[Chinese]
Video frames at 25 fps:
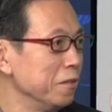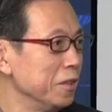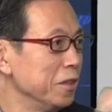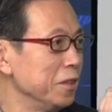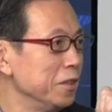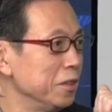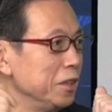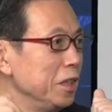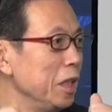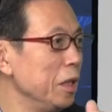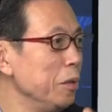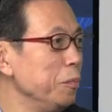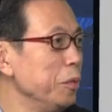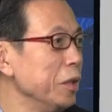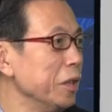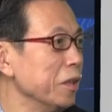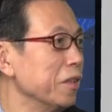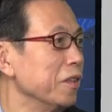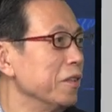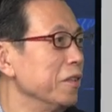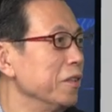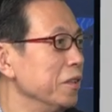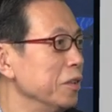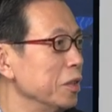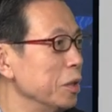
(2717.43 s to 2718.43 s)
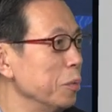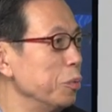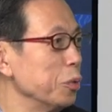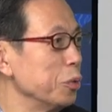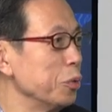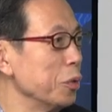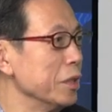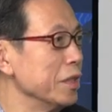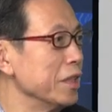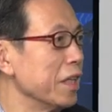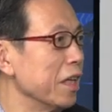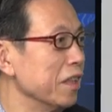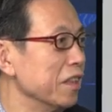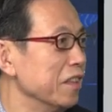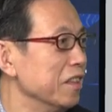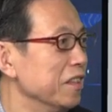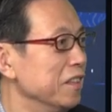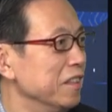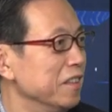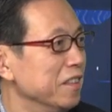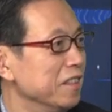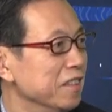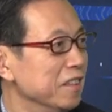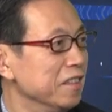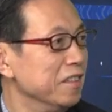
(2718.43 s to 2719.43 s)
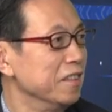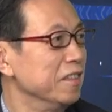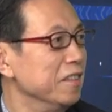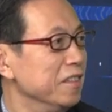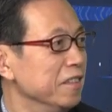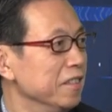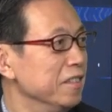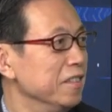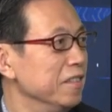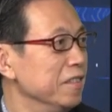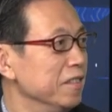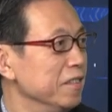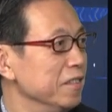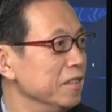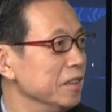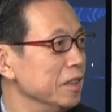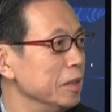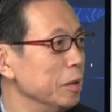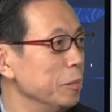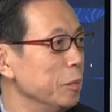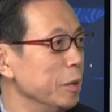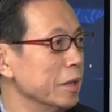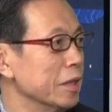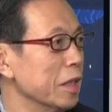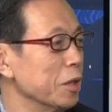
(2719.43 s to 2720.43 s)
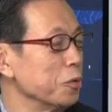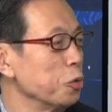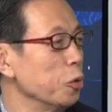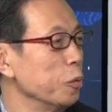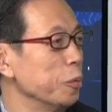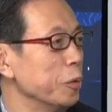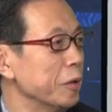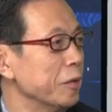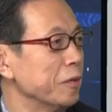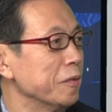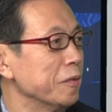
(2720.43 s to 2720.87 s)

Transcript: 生命是不存在的，这么一张作品。